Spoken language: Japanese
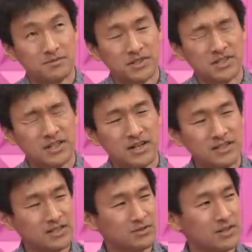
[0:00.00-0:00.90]
まあ、時
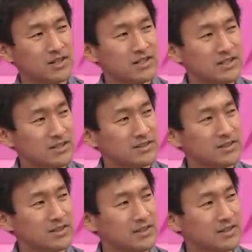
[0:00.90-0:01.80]
間軸の話なんです
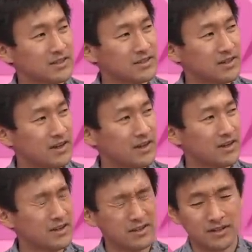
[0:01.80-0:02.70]
かね時間軸、は
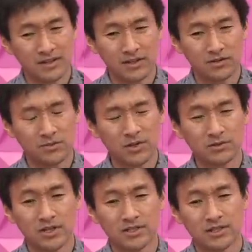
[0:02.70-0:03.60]
い、だから結局今
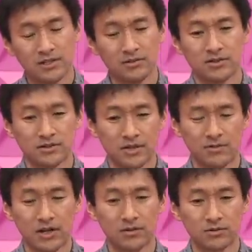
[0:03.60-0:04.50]
の生成技術って
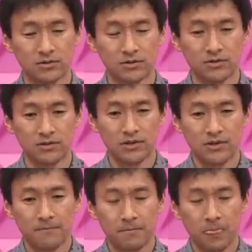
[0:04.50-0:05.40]
割とその、はい、
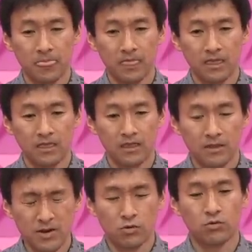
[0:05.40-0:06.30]

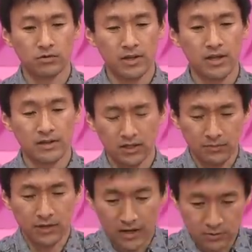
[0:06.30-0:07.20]
今ここで例
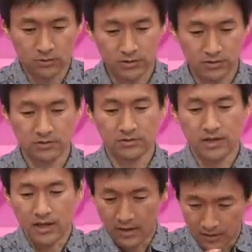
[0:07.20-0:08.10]
えば画像を作っ
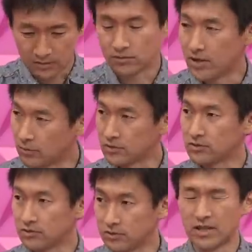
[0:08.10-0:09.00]
てその絵を
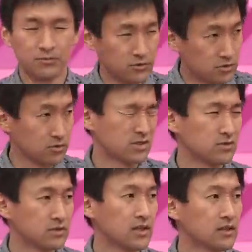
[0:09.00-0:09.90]
作って文章を
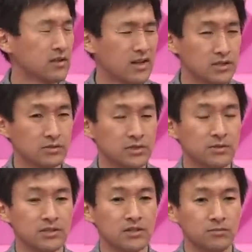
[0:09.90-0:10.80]
作ってっていう話をして
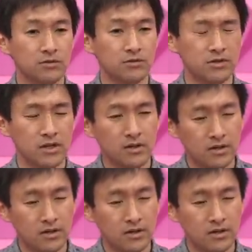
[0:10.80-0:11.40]
ますけども、はい、